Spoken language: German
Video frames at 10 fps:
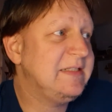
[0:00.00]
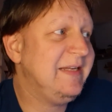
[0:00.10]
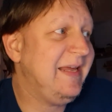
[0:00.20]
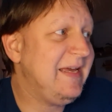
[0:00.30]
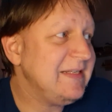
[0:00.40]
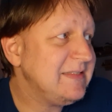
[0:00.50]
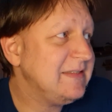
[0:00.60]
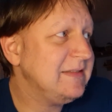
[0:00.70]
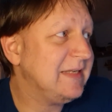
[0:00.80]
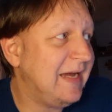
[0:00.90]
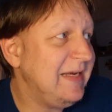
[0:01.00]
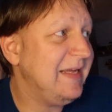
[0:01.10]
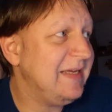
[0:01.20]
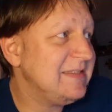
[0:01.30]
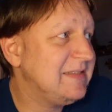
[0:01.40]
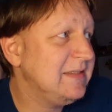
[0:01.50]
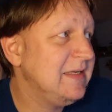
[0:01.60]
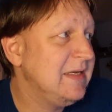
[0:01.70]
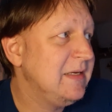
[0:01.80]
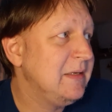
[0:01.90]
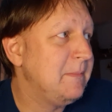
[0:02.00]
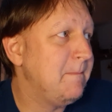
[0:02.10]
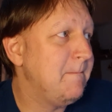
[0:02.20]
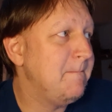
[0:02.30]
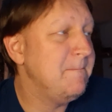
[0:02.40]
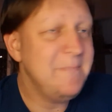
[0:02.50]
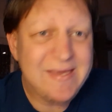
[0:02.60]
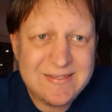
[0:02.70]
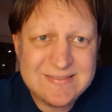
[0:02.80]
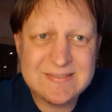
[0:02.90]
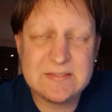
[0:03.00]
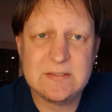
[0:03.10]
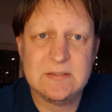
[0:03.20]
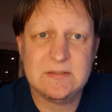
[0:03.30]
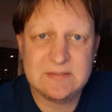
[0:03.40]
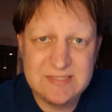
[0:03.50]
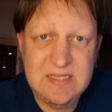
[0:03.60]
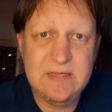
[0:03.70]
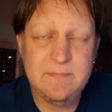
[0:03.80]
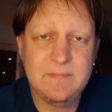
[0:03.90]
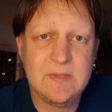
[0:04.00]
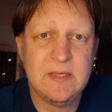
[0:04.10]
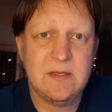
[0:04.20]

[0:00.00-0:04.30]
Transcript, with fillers: Der erste, der allererste Mixed Team